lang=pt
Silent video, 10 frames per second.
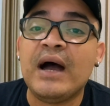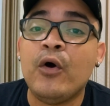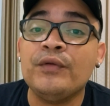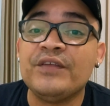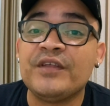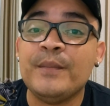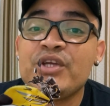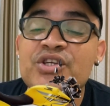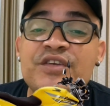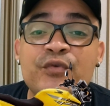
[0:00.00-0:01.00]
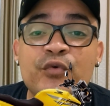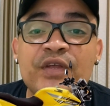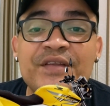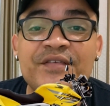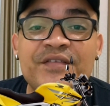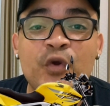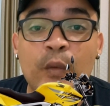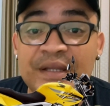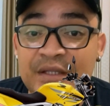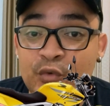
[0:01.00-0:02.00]
a Honda CBX
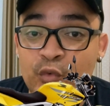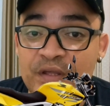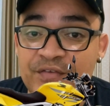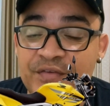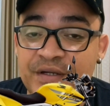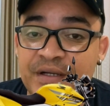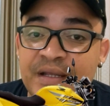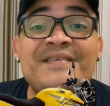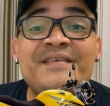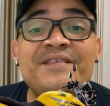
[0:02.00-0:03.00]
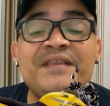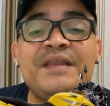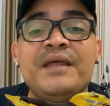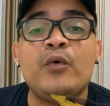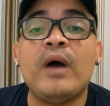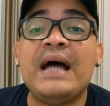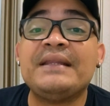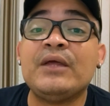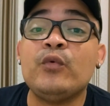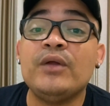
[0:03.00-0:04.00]
250 Twister, e se estendeu
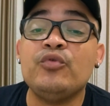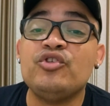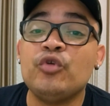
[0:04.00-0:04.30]
até no ano de